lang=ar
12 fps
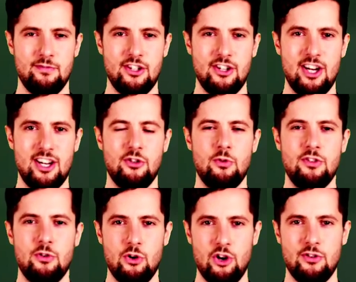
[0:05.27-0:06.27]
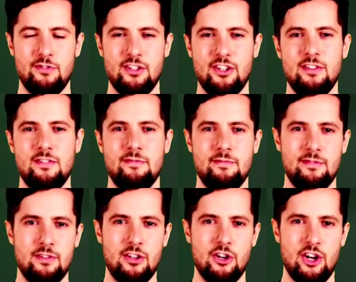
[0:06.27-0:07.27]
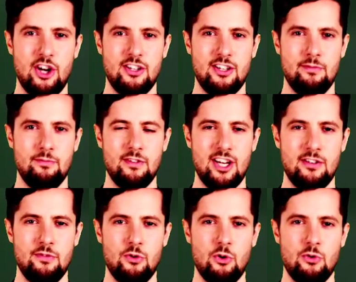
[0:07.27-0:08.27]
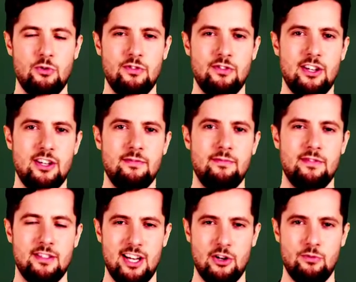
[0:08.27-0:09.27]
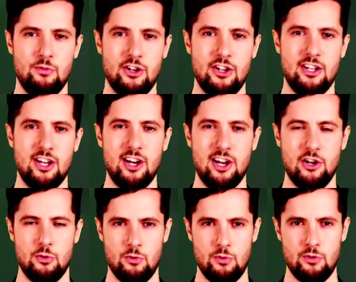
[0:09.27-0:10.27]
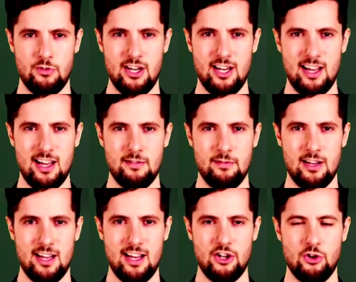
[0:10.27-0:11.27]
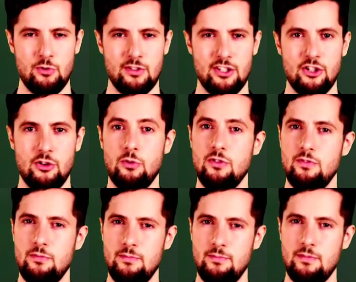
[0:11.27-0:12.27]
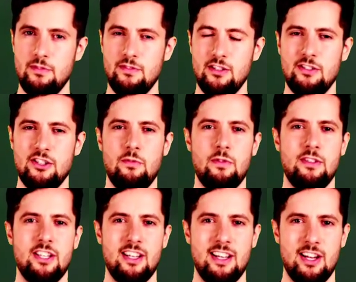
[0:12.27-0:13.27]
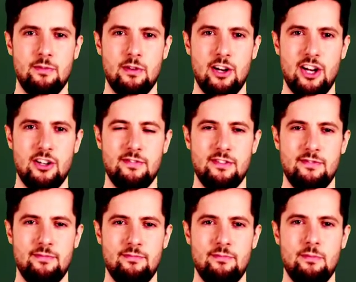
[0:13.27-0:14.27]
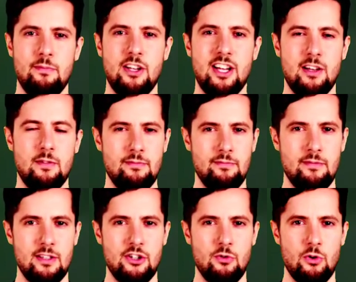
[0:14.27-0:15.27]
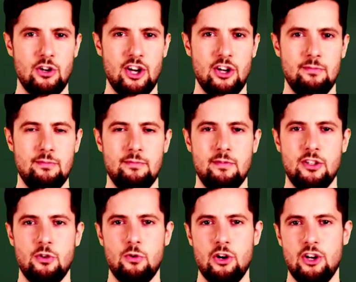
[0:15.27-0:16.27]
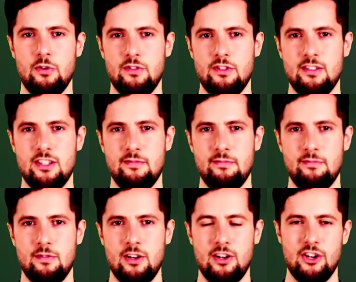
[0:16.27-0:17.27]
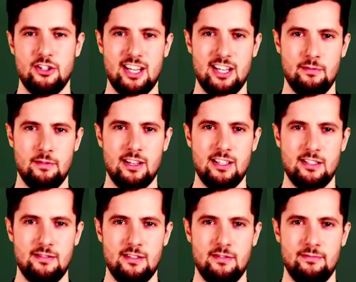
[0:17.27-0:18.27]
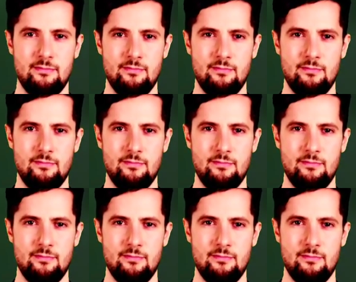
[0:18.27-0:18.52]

في غزوة أحد، قال المنافقون: لو أطاعونا ما قتلوا. فأصاب ذلك البعض بهم وغم وحزن، ولكن مهلا